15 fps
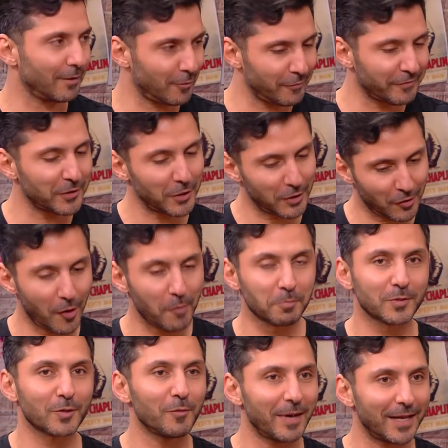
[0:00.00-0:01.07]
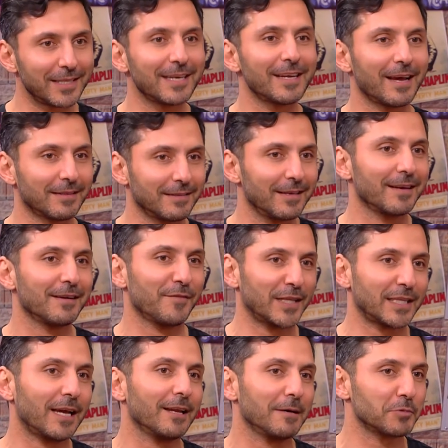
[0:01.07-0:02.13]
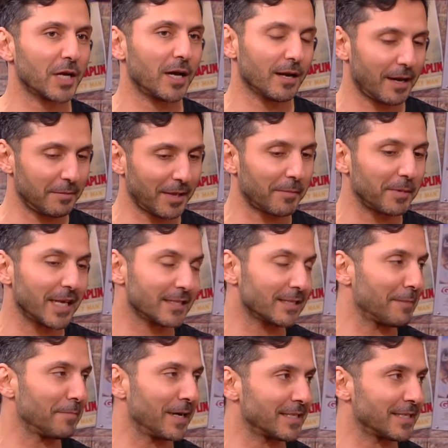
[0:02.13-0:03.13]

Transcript: اوفر ذا توب سو ما قدرنا كثير نفتح لها بشعرها عم نعملها ستيب باي